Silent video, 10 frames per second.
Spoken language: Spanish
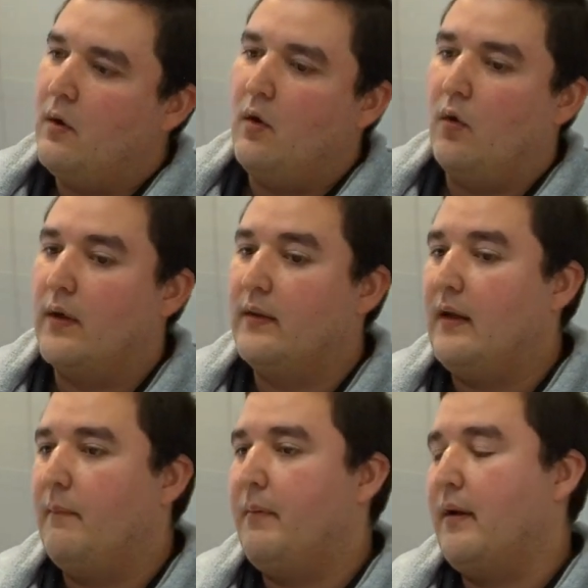Hoy en
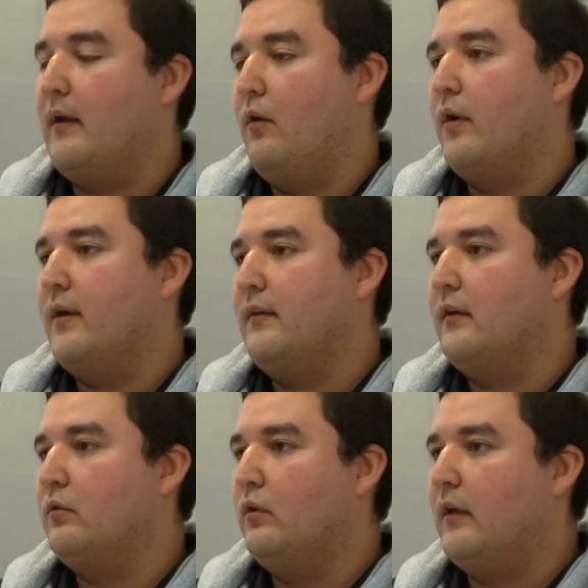día para que logres
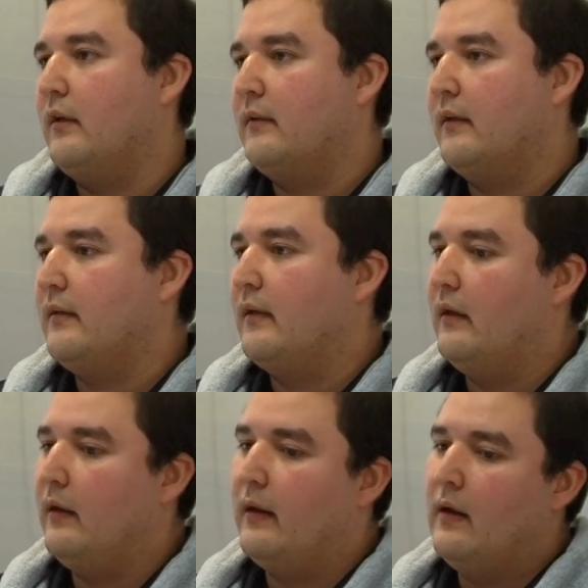eso tienes que
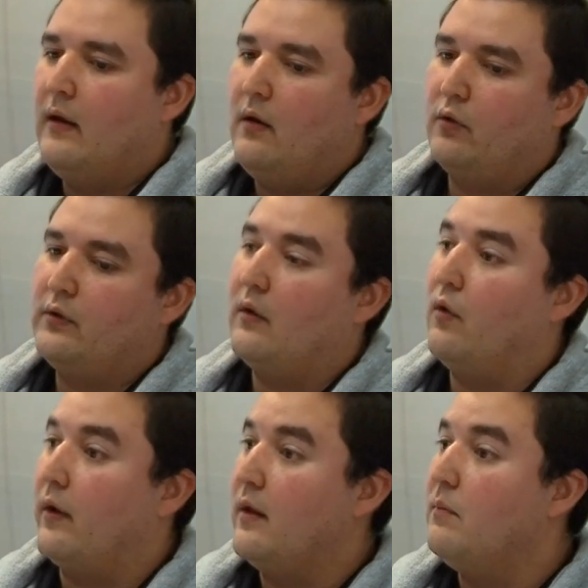seguir los
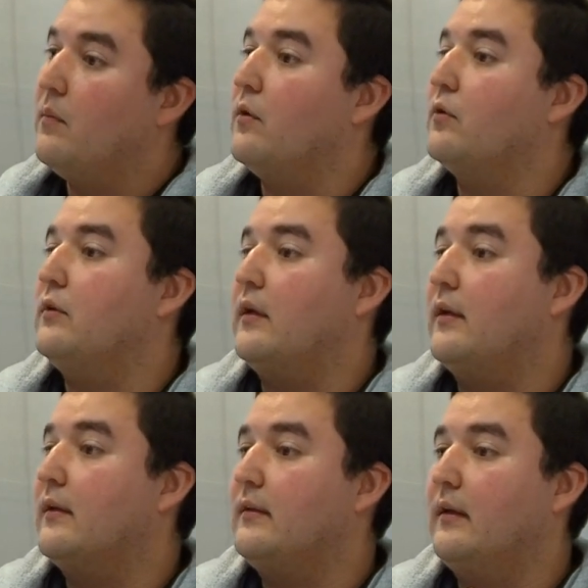algoritmos, tienes
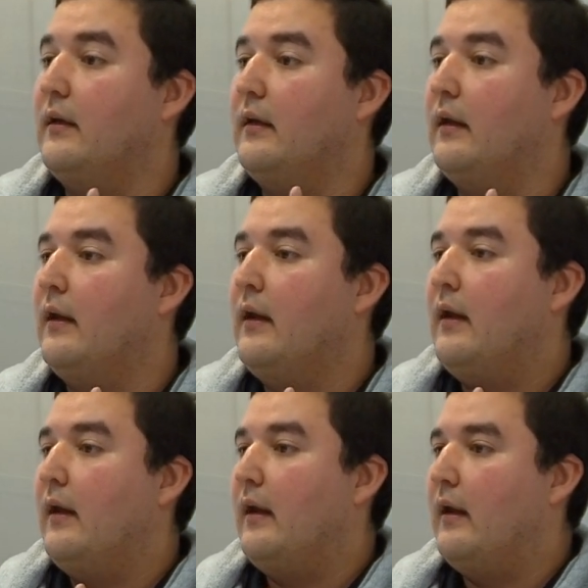que seguir
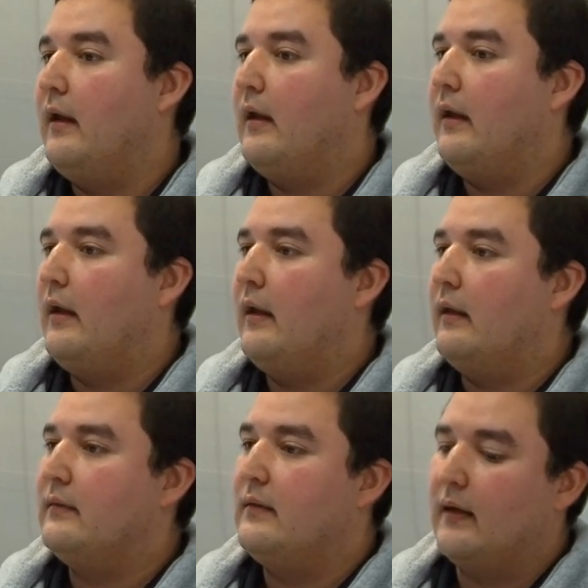eh,
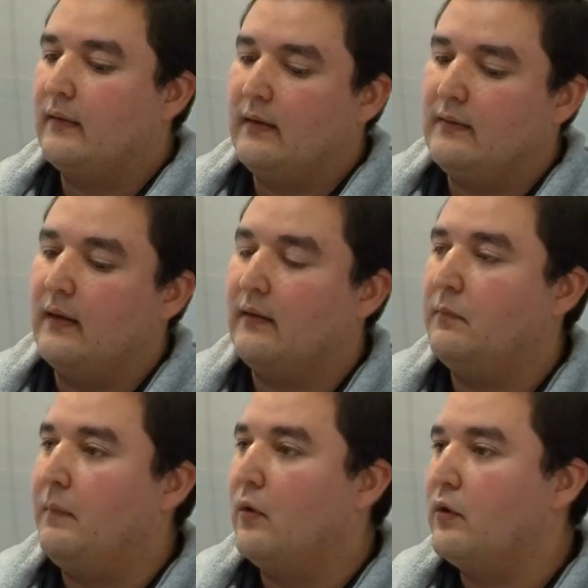ciertas
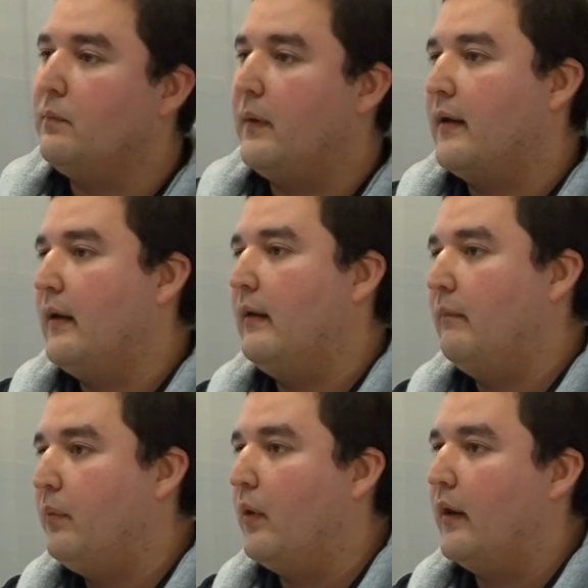pautas para que
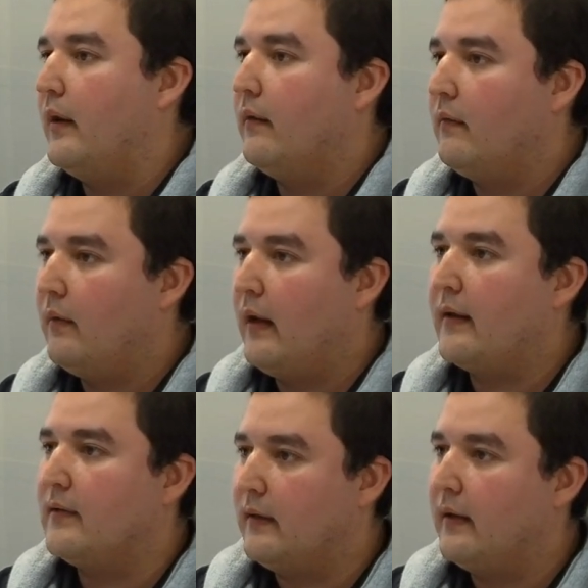poder
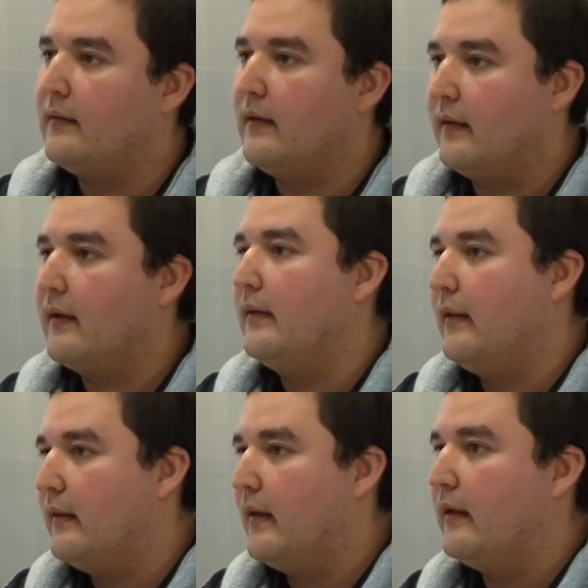alcanzar a cierta
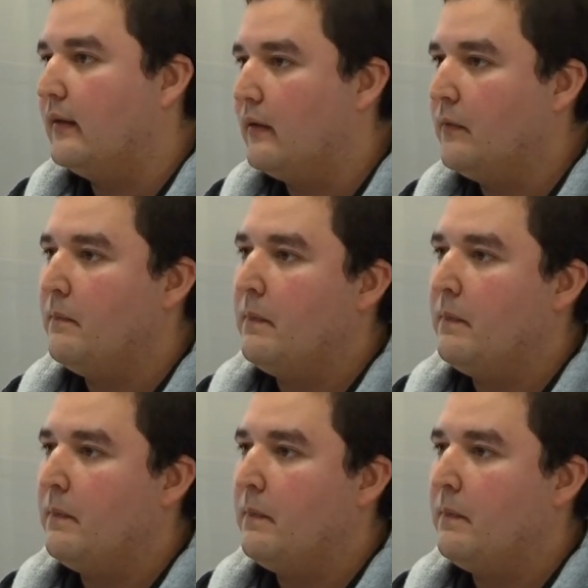cantidad de gente, ¿no?